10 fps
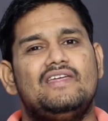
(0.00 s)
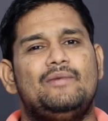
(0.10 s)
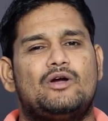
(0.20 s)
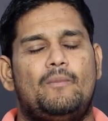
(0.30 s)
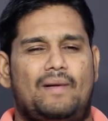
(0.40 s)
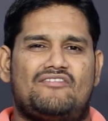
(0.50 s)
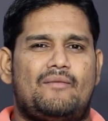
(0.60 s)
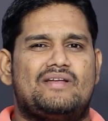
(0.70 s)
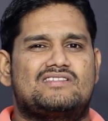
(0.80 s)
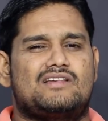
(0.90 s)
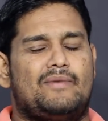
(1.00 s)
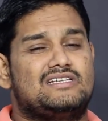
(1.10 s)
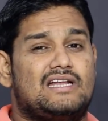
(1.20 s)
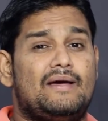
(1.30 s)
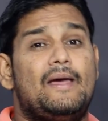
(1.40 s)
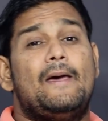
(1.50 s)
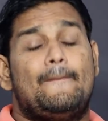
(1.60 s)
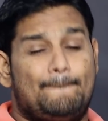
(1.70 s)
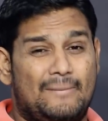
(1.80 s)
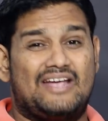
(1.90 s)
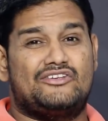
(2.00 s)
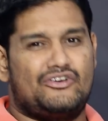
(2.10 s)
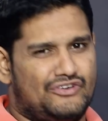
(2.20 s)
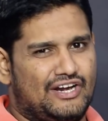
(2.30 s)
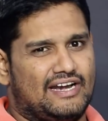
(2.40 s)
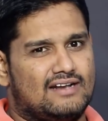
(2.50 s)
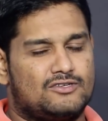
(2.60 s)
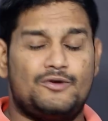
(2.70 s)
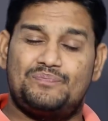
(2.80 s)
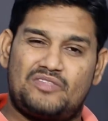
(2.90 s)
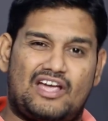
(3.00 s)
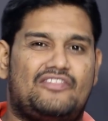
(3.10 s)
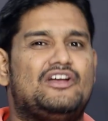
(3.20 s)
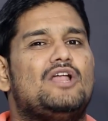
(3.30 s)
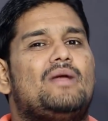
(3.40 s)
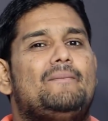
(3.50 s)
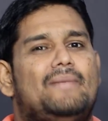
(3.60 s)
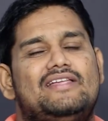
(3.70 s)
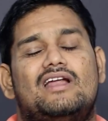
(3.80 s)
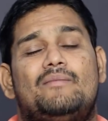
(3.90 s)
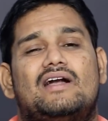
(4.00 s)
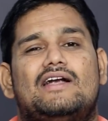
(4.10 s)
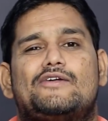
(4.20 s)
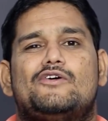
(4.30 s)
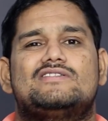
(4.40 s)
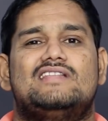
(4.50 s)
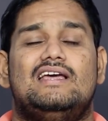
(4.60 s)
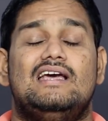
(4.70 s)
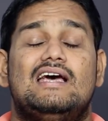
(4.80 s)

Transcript: ఇది మీకు పర్ఫార్మెన్స్కి సంబంధించిన మేజర్ డీటెయిల్స్ ఇక దీంట్లో మనం మేజర్గా మాట్లాడుకోవాల్సింది